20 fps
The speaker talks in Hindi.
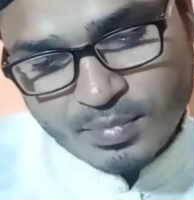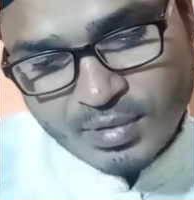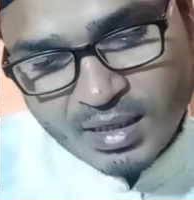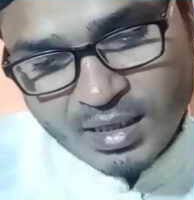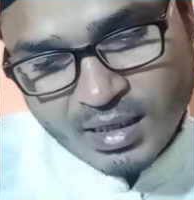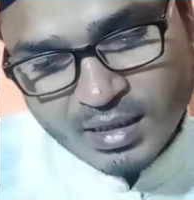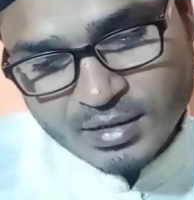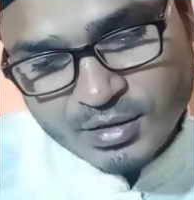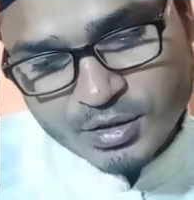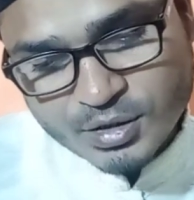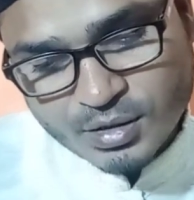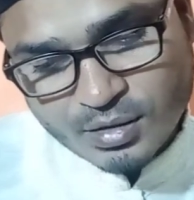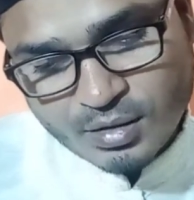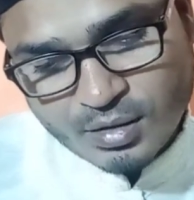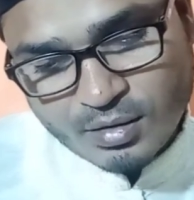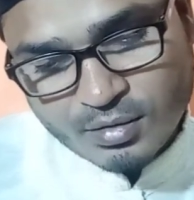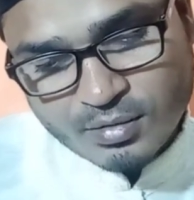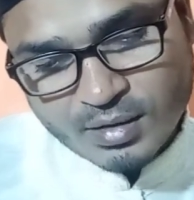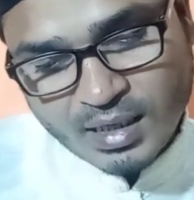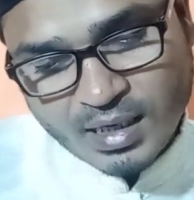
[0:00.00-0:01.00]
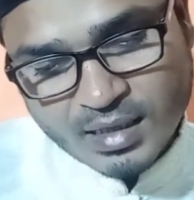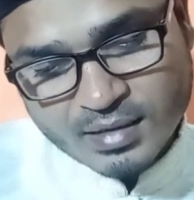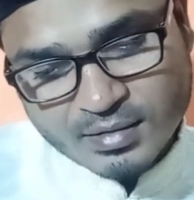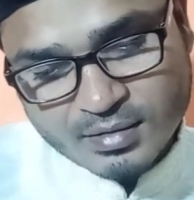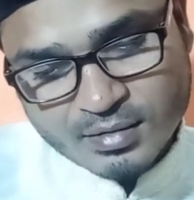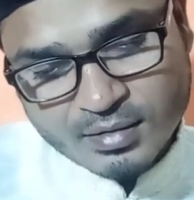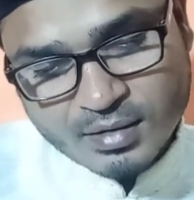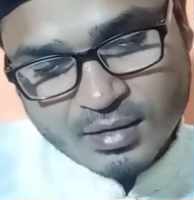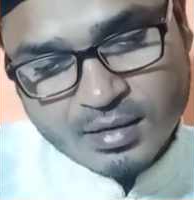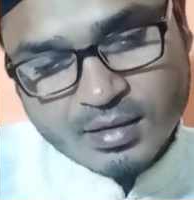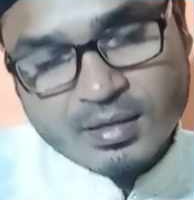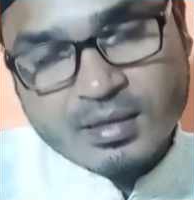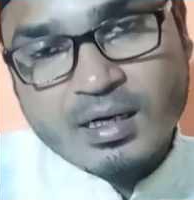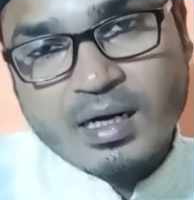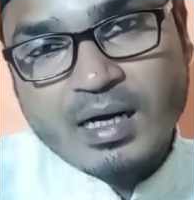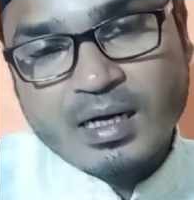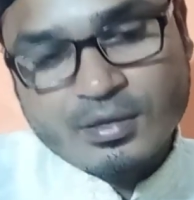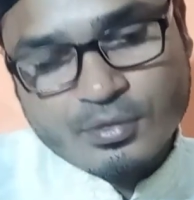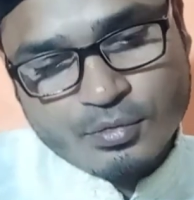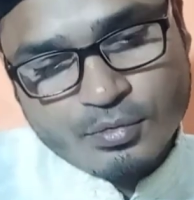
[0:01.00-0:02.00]
बाज औकात
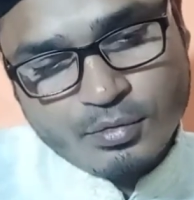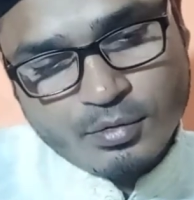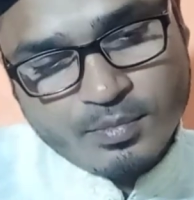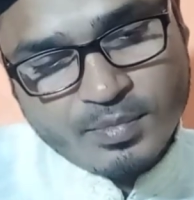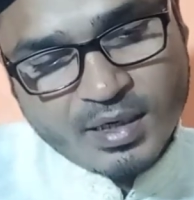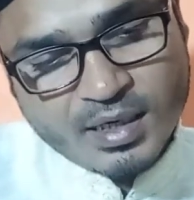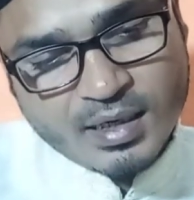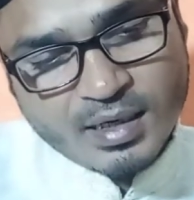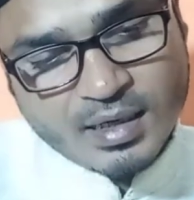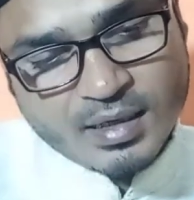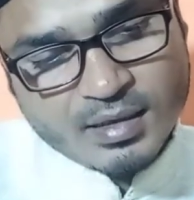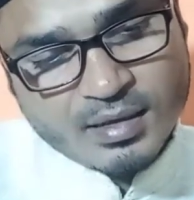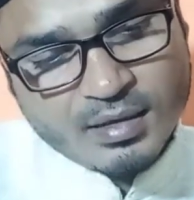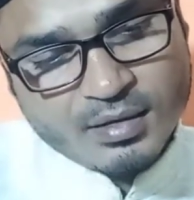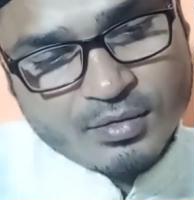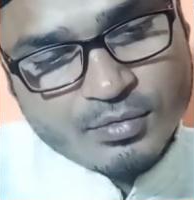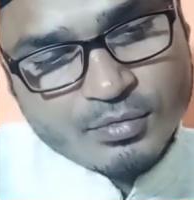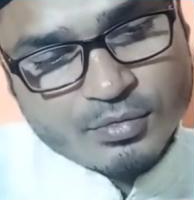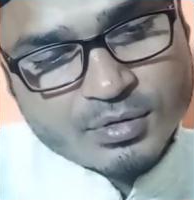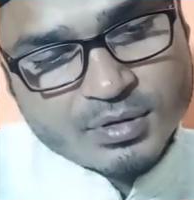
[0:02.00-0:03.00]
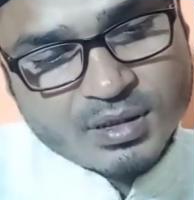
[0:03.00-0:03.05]
कार्टून बनाकर